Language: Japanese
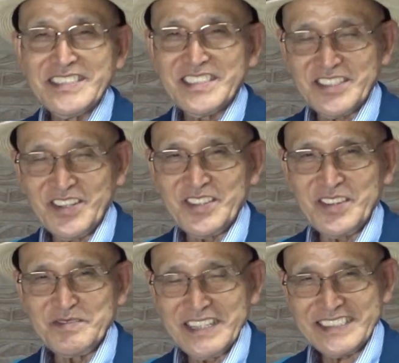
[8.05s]
所長
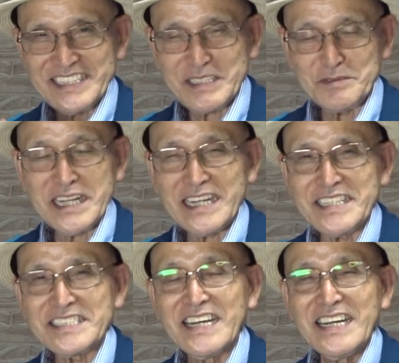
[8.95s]
の宮崎文隆
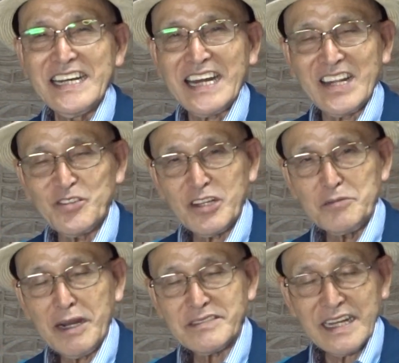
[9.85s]
です感動
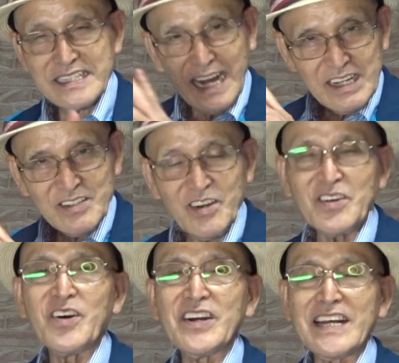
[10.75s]
起爆剤学
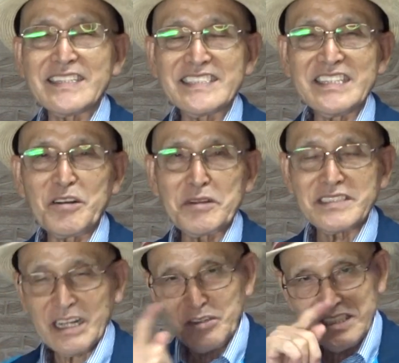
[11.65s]
校をやっておりま
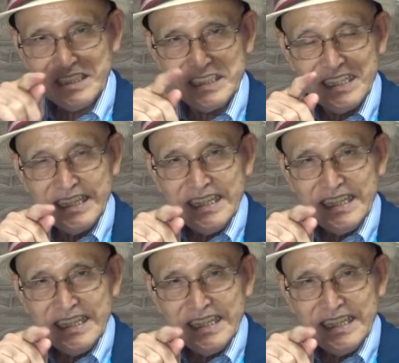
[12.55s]
す楽しい